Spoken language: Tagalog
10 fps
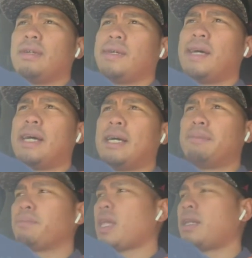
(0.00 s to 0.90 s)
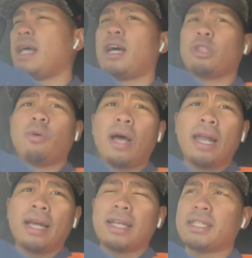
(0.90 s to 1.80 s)
uh, nakakatuwa
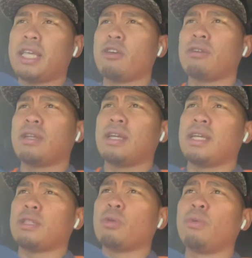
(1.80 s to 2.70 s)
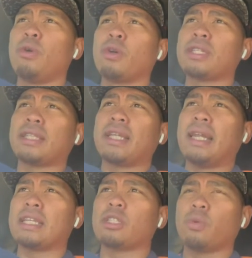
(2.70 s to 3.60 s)
lang kasi yung uh, tumulong sa atin
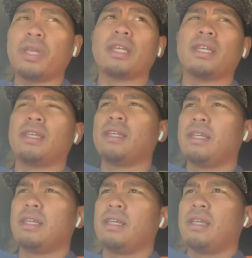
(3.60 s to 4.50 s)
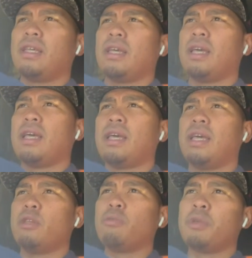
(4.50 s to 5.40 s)
last week
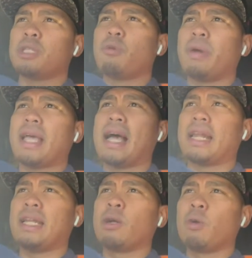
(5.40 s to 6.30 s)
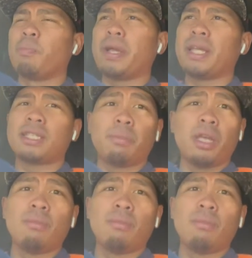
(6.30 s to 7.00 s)
eh, yung mismo may-ari ng kumpanya si Big